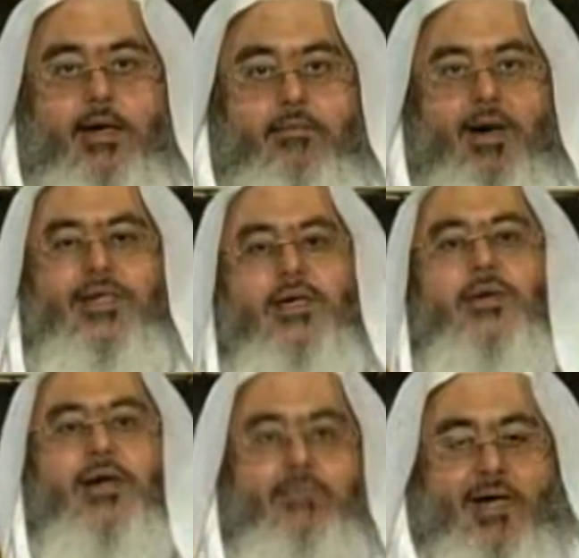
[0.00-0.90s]
ما
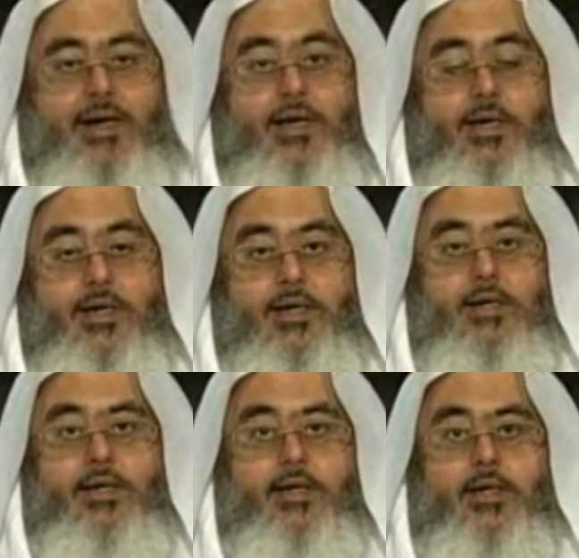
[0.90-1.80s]
سوينا ملك
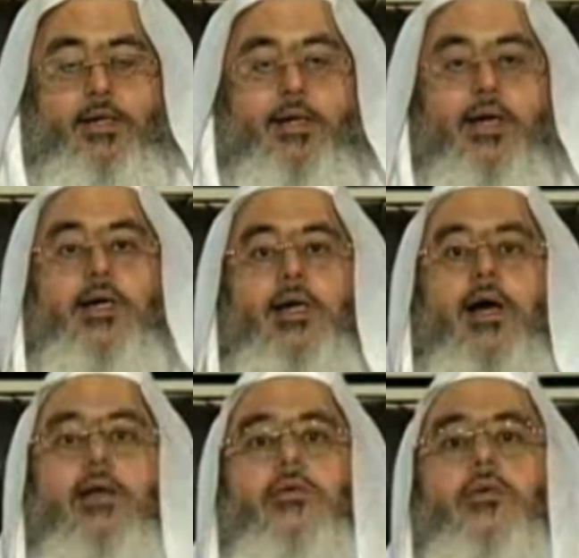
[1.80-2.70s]
لكن
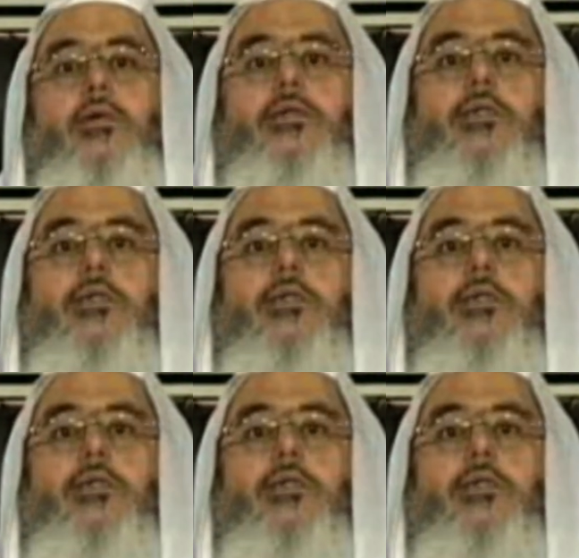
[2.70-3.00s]
على طول